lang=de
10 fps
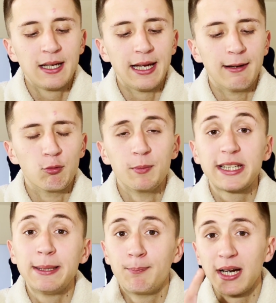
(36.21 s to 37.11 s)
äh, wo mich
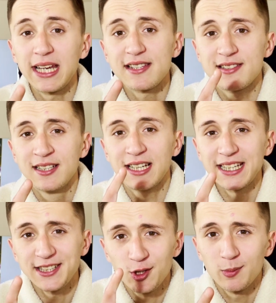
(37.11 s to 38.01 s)
die Brezeln
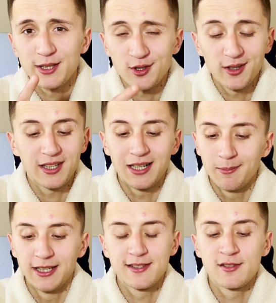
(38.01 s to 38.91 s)
richtig überzeugt haben
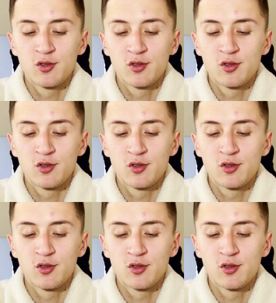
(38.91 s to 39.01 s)
letztens.